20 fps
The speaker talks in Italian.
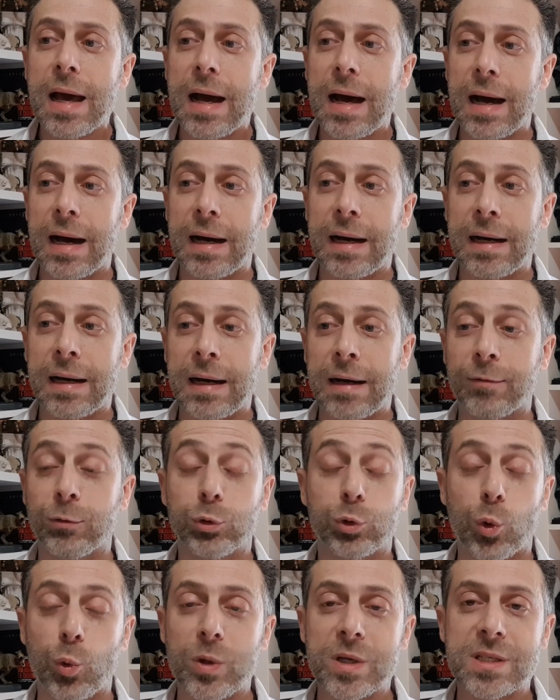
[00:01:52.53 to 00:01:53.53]
ha
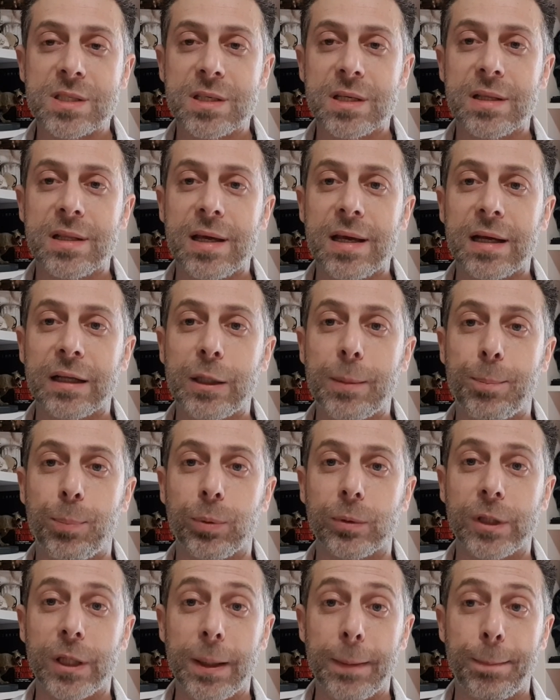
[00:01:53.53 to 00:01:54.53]
avuto questa idea di,
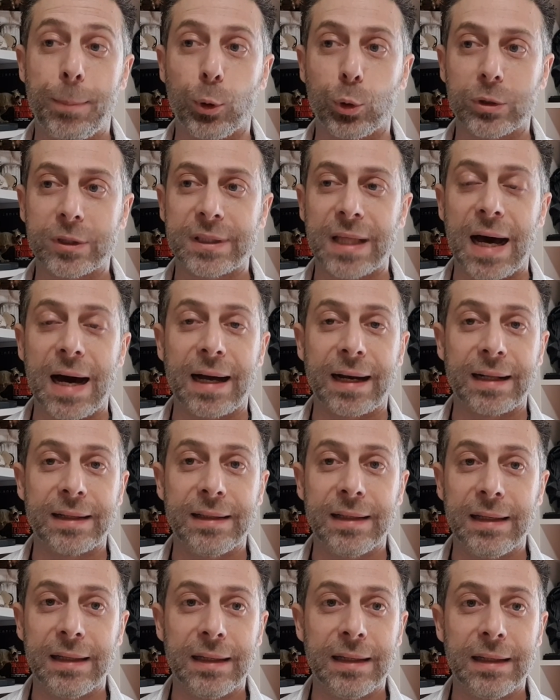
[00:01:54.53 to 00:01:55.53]
di, portare,
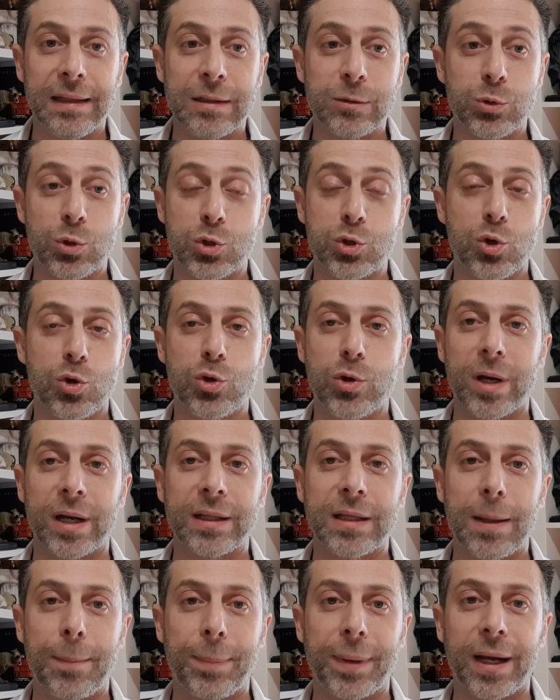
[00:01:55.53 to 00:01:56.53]
di, il suo sogno era
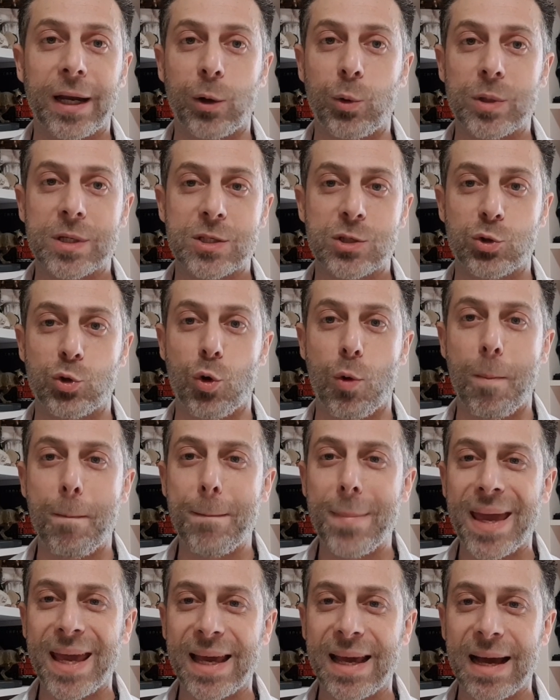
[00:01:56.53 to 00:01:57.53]
di aprire questo
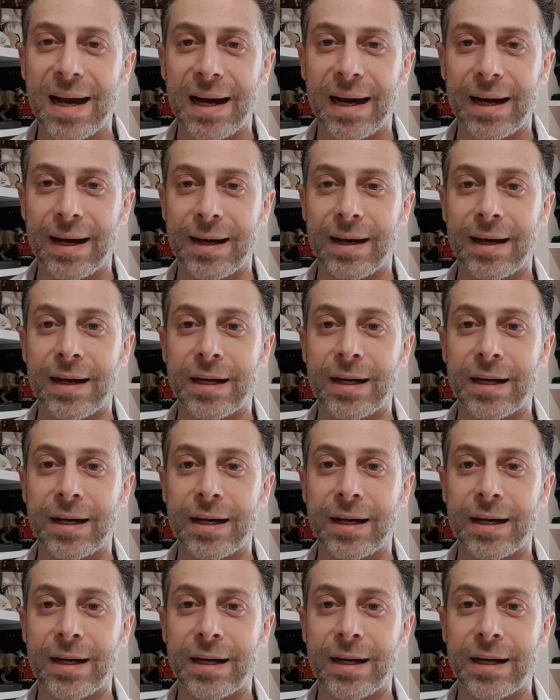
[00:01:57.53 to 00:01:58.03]
mega